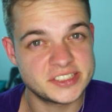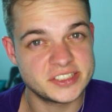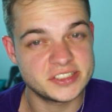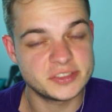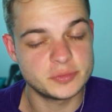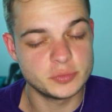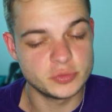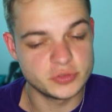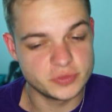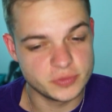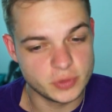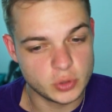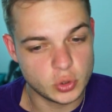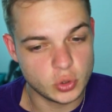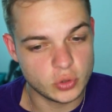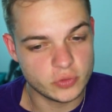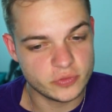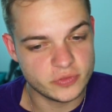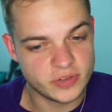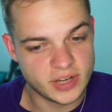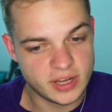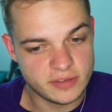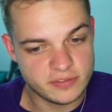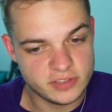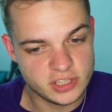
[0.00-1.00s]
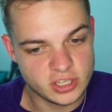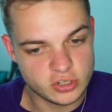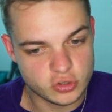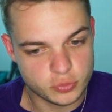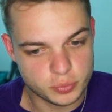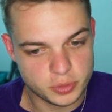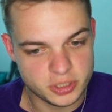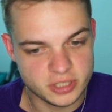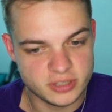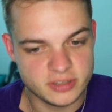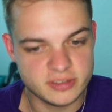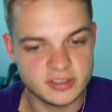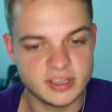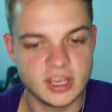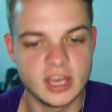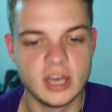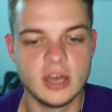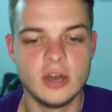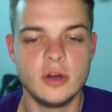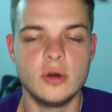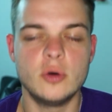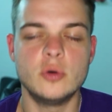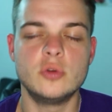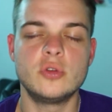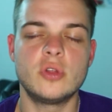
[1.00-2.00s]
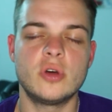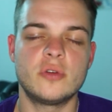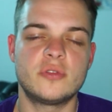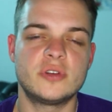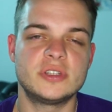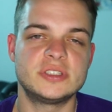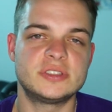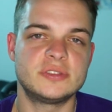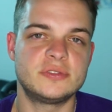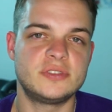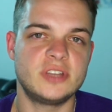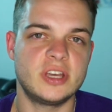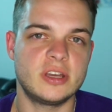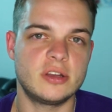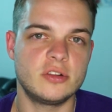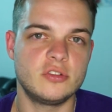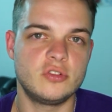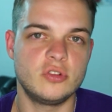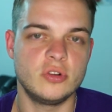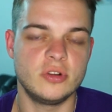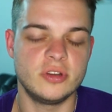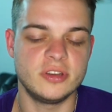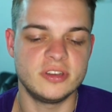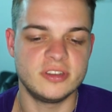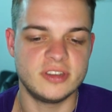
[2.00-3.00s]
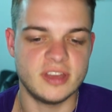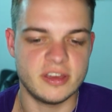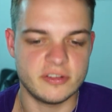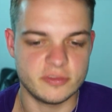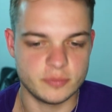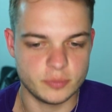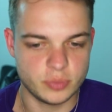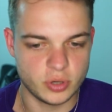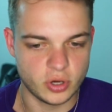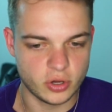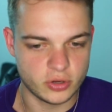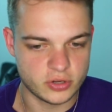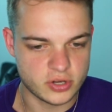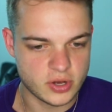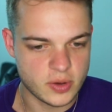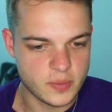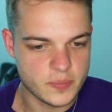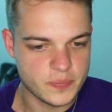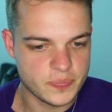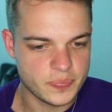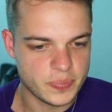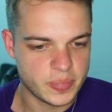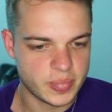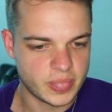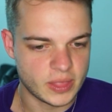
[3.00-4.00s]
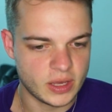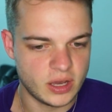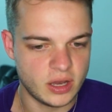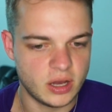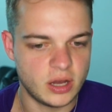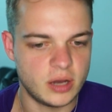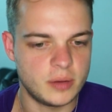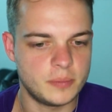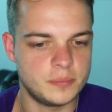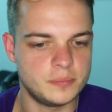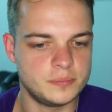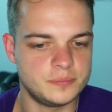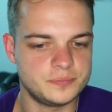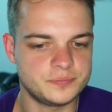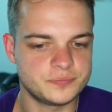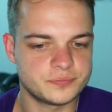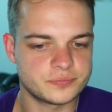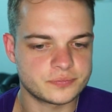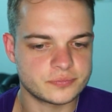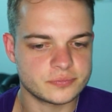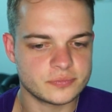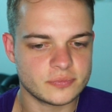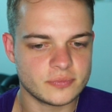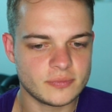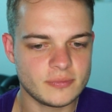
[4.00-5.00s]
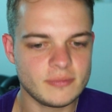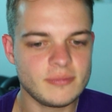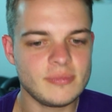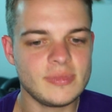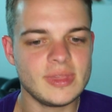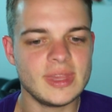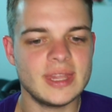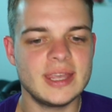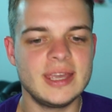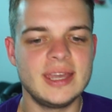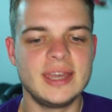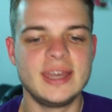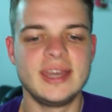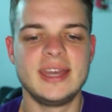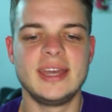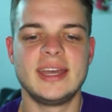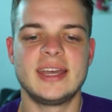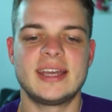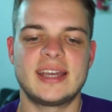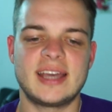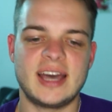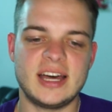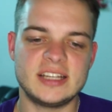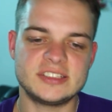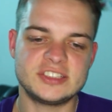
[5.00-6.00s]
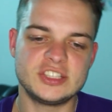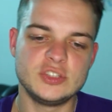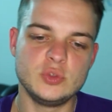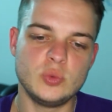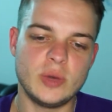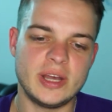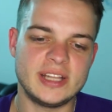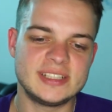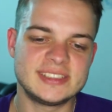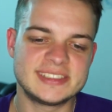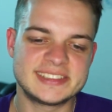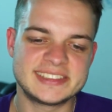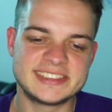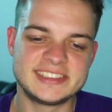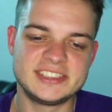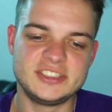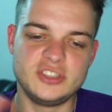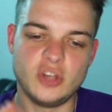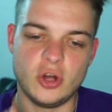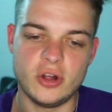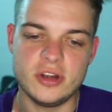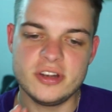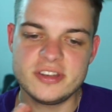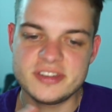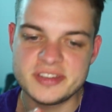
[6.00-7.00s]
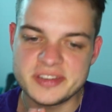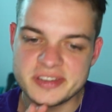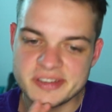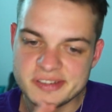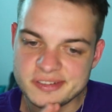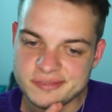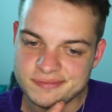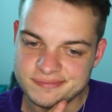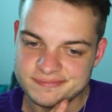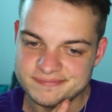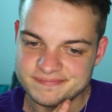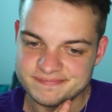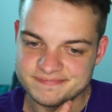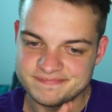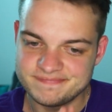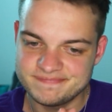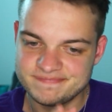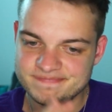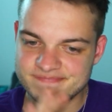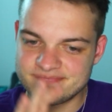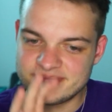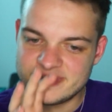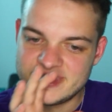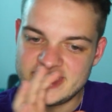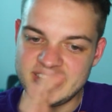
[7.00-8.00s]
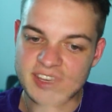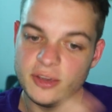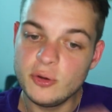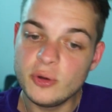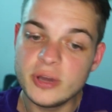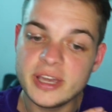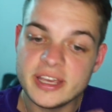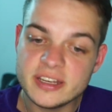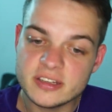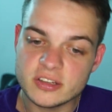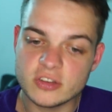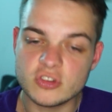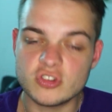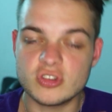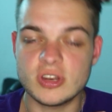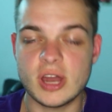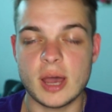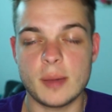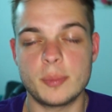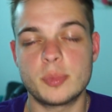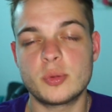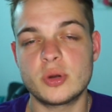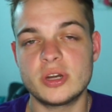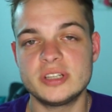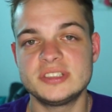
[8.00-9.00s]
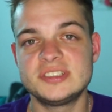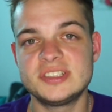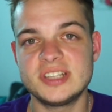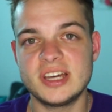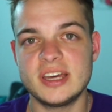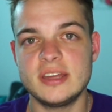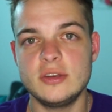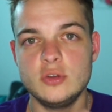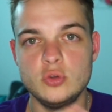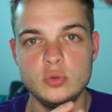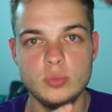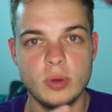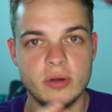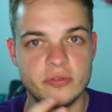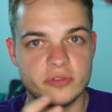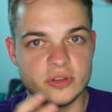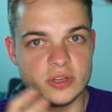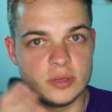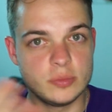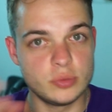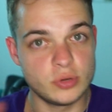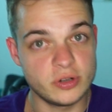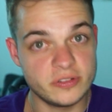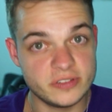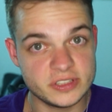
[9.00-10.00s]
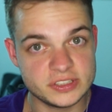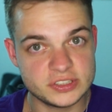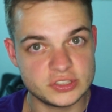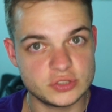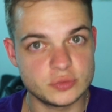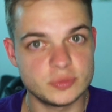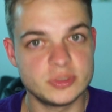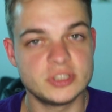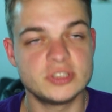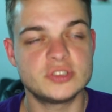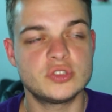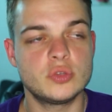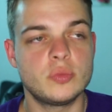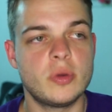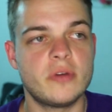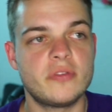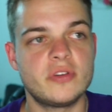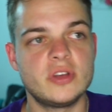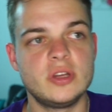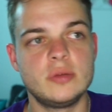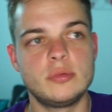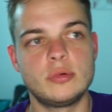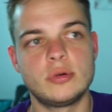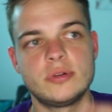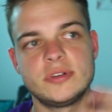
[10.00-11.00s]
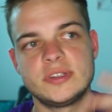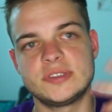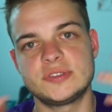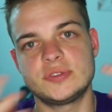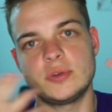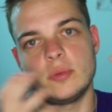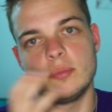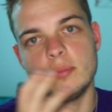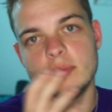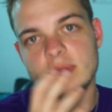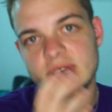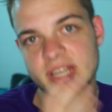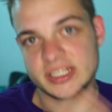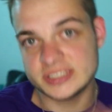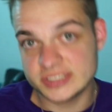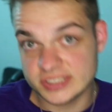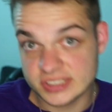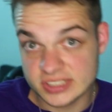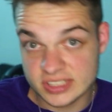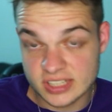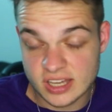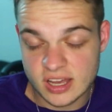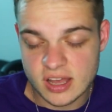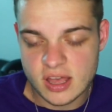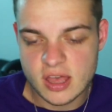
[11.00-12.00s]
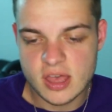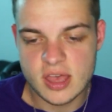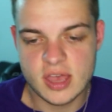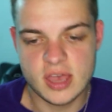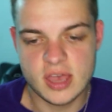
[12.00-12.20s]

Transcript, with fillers: ist, müssen wir gucken, wann er wieder spielt, und Offensive Tackle Julian Davenport. Ähm, Carson Wentz sollte theoretisch ein Upgrade sein über Philip Rivers, zumindest über Philip Rivers vom letzten Jahr.